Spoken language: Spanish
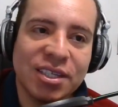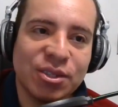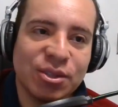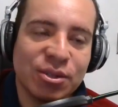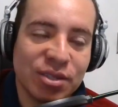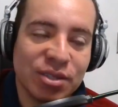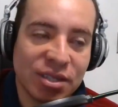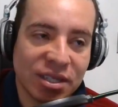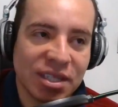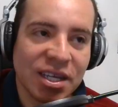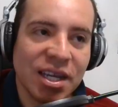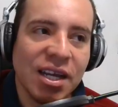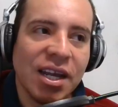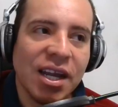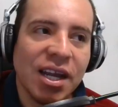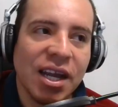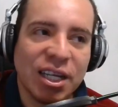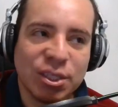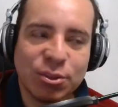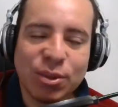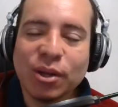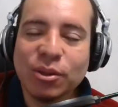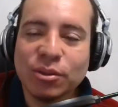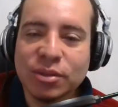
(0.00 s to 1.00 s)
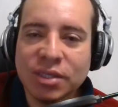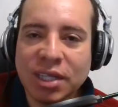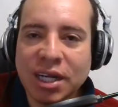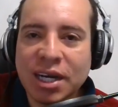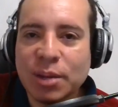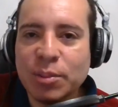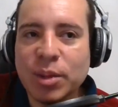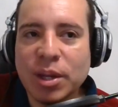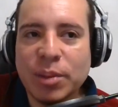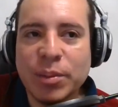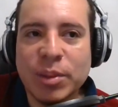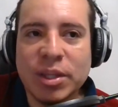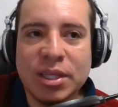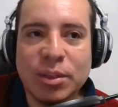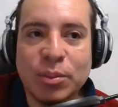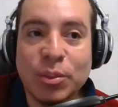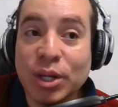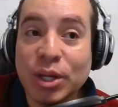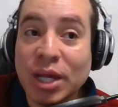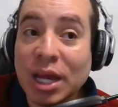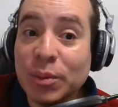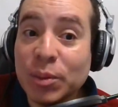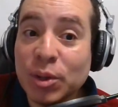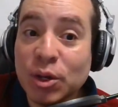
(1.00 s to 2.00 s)
Entonces, les voy a contar rápidamente,
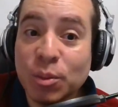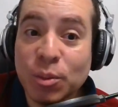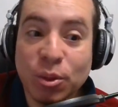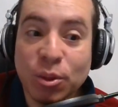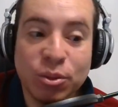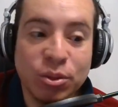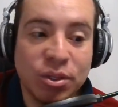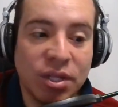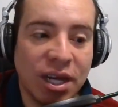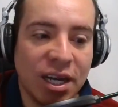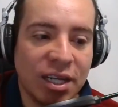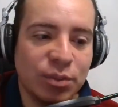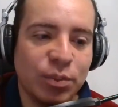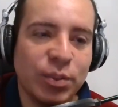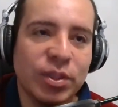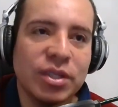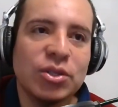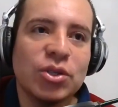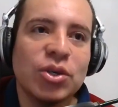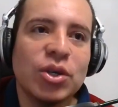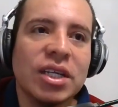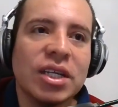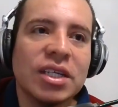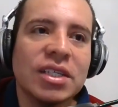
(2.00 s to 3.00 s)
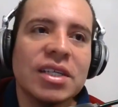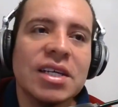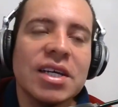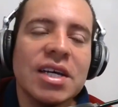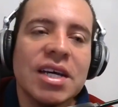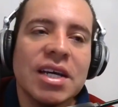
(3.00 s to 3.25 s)
porque a mí no me gustan las pensiones.